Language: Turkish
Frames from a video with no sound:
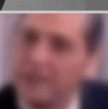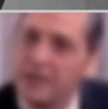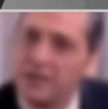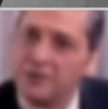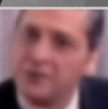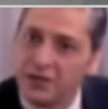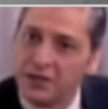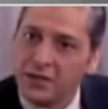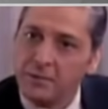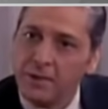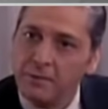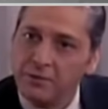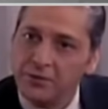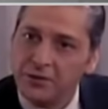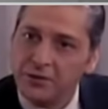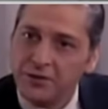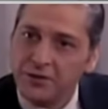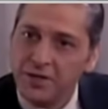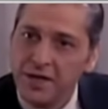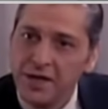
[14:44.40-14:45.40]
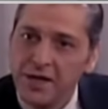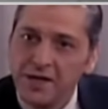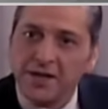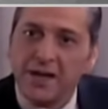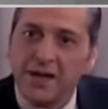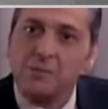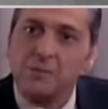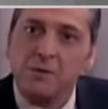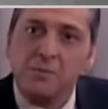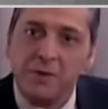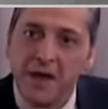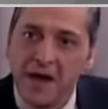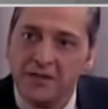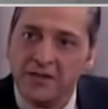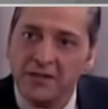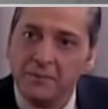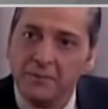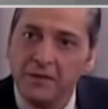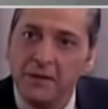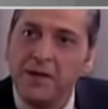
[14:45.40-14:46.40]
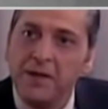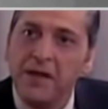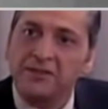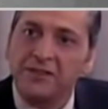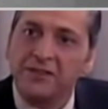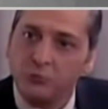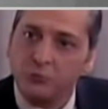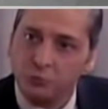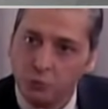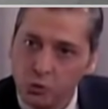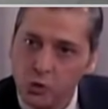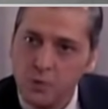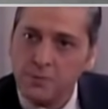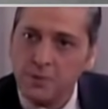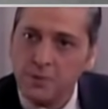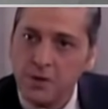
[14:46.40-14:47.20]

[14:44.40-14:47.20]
Adaylıktan çekilmem için karımı bir adamla bir yatağa